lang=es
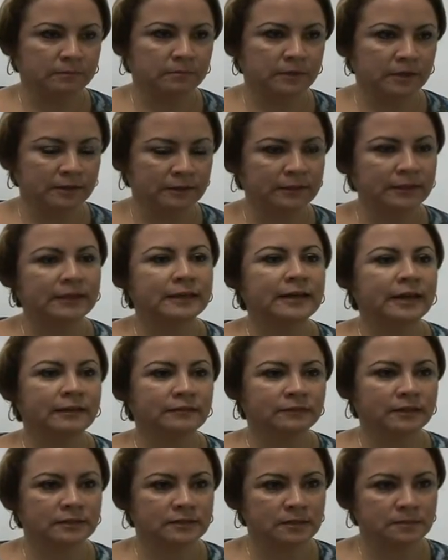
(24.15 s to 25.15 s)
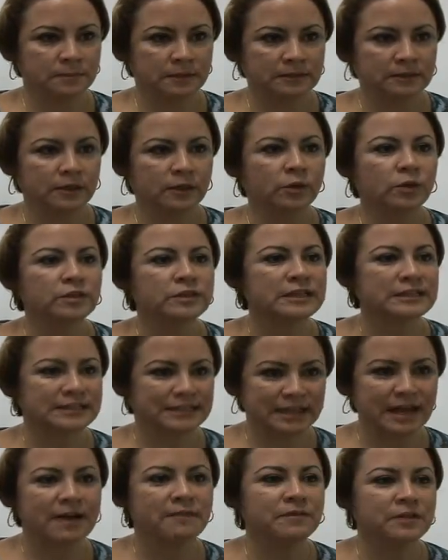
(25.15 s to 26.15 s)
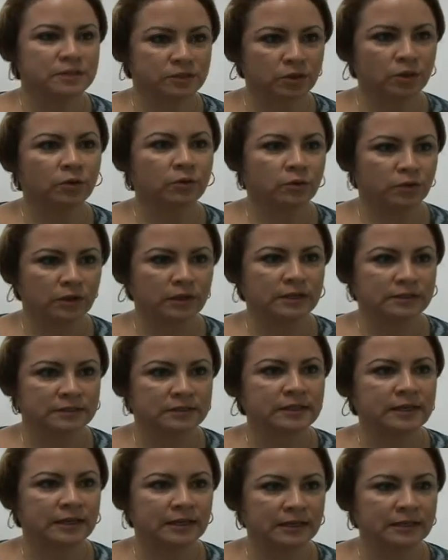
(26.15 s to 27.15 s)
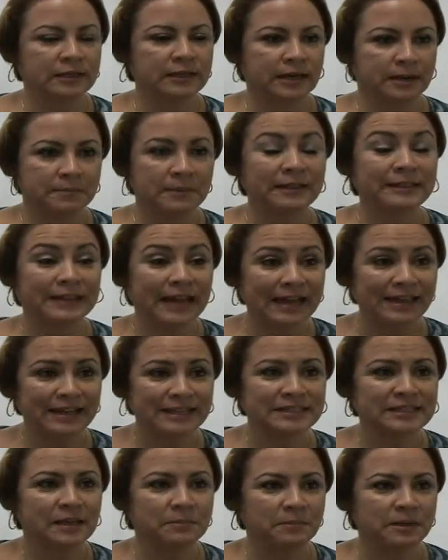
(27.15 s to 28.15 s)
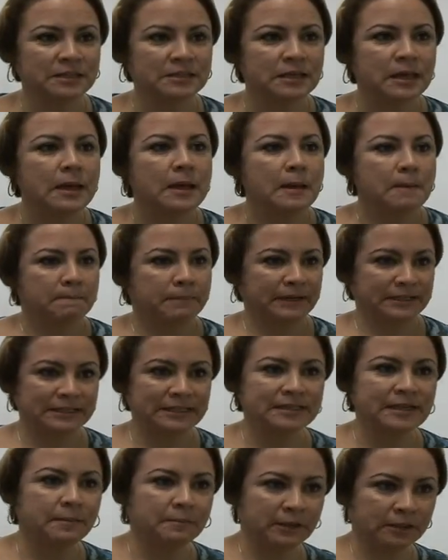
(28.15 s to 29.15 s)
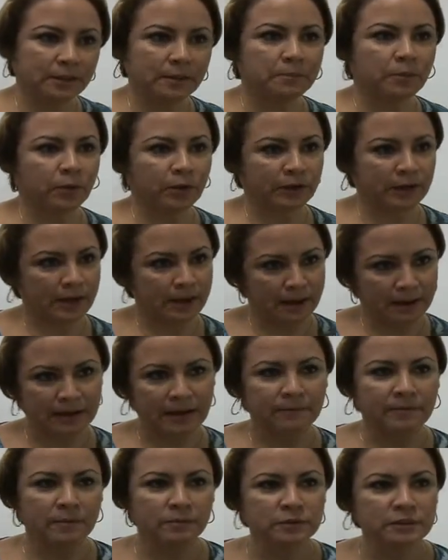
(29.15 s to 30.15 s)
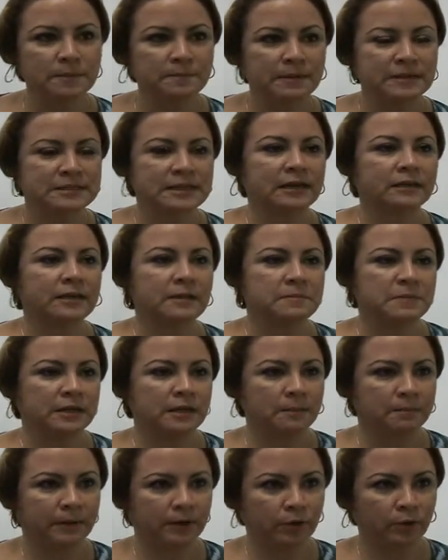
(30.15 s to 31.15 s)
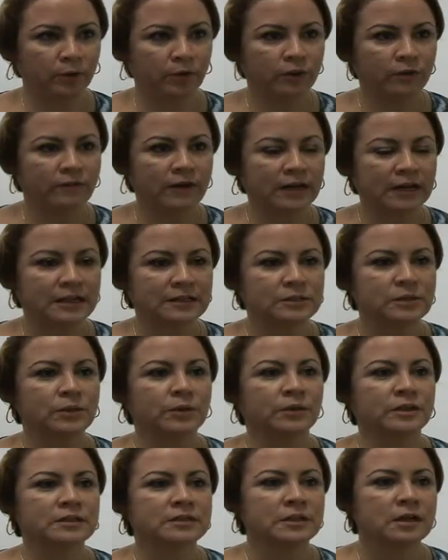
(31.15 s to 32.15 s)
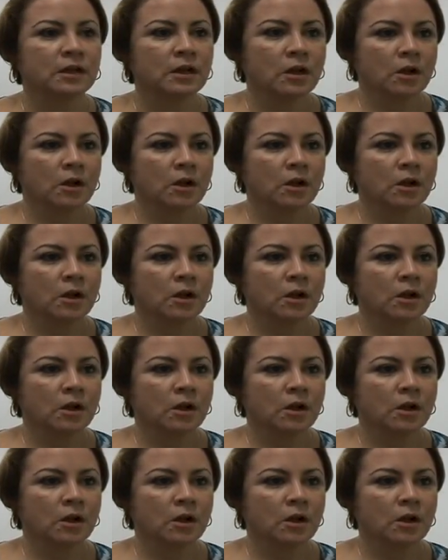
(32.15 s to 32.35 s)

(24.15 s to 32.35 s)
indigentes y mendigos se ha visto este, incrementada este mes, precisamente porque acabamos de pasar también el periodo de vacaciones,